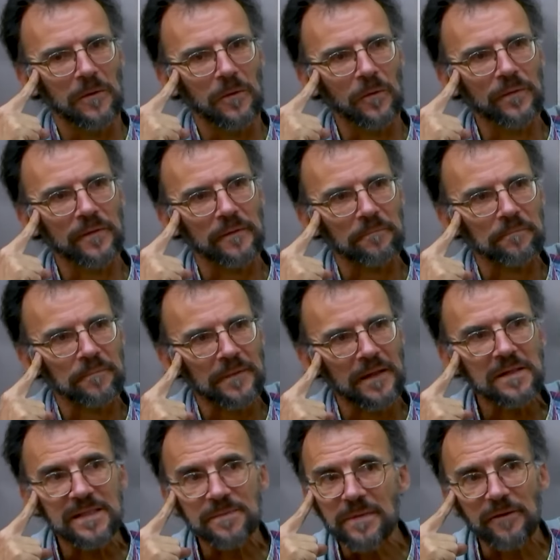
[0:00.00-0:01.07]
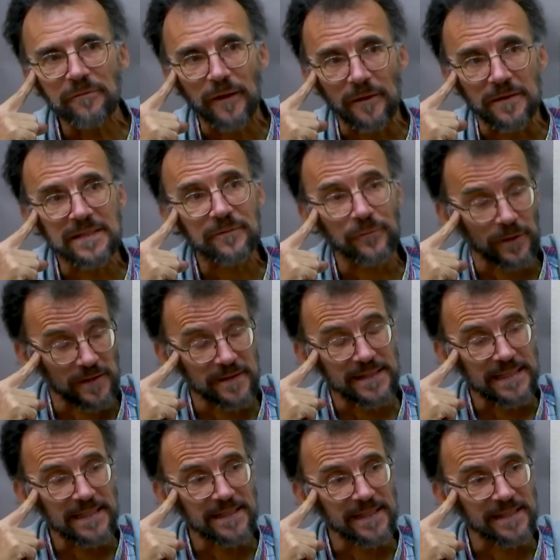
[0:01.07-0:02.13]
Und das ist mir Franz von
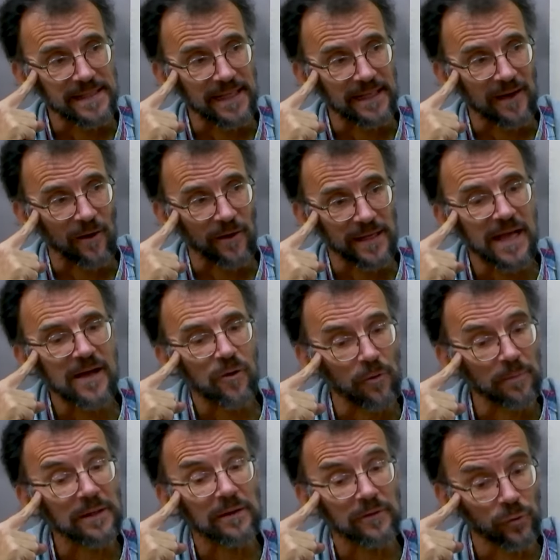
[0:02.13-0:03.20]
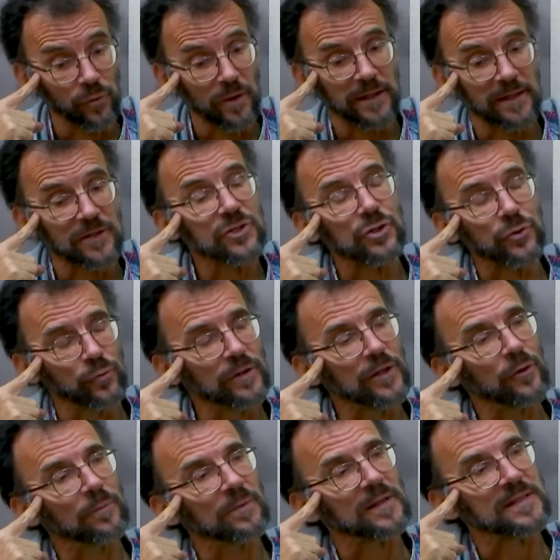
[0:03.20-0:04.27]
Assisi sehr nahe gekommen durch das
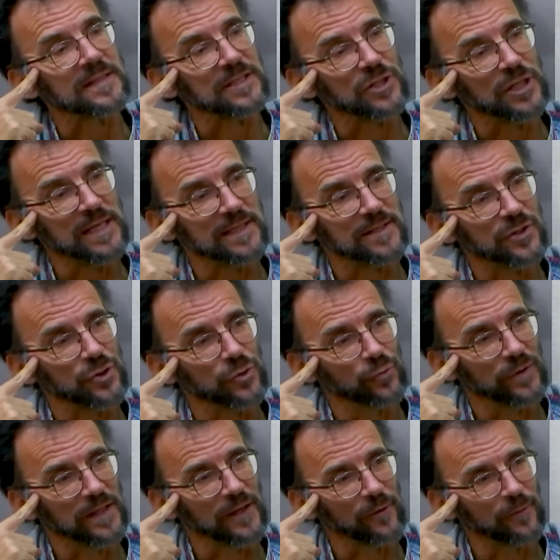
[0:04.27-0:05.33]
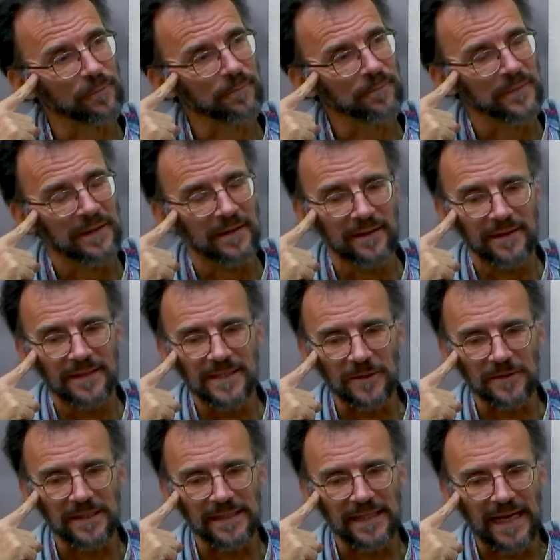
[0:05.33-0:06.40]
Studium, das Geschichtsstudium. Ich
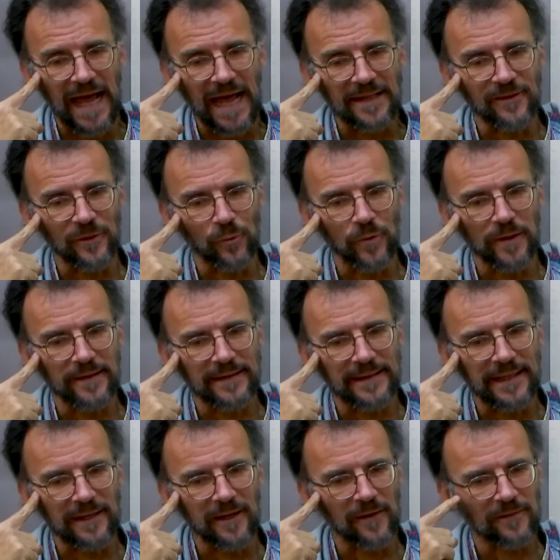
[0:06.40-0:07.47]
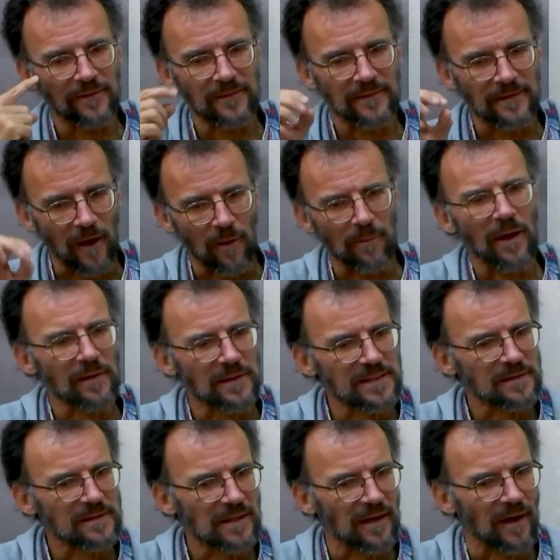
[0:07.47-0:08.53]
hatte den Eindruck, der hat
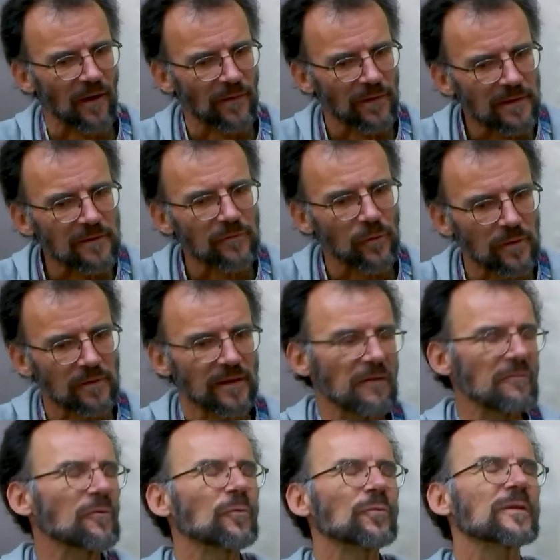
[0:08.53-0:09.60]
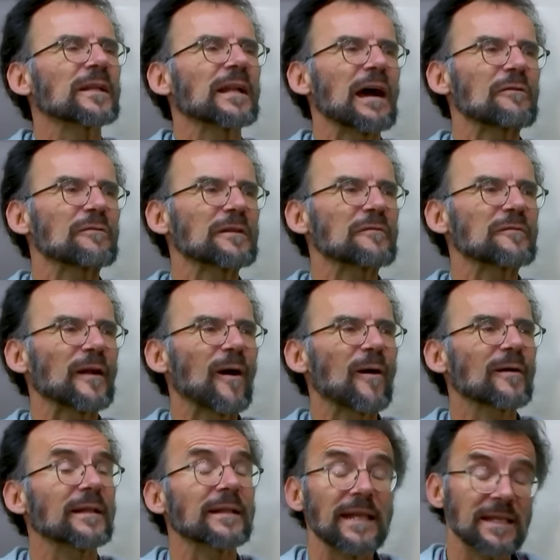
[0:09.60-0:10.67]
damals Antwort gefunden auf die
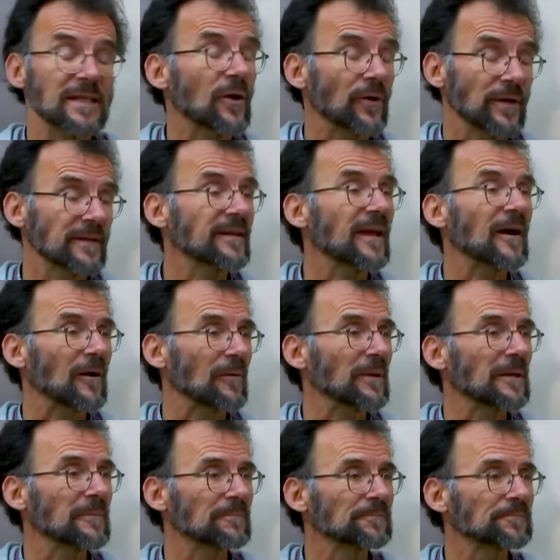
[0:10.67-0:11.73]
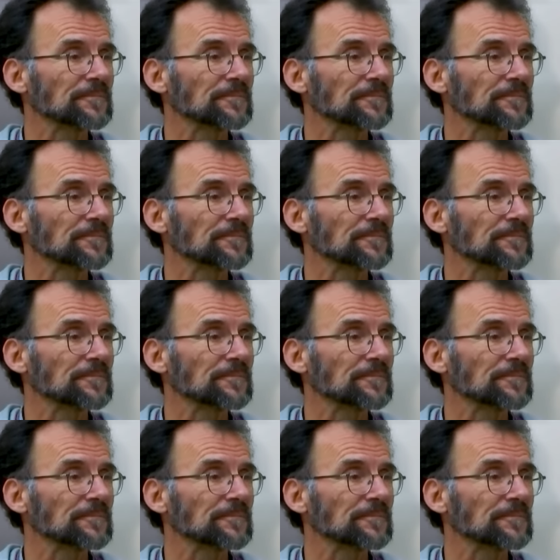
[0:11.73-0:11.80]
Fragen, die ich heute habe.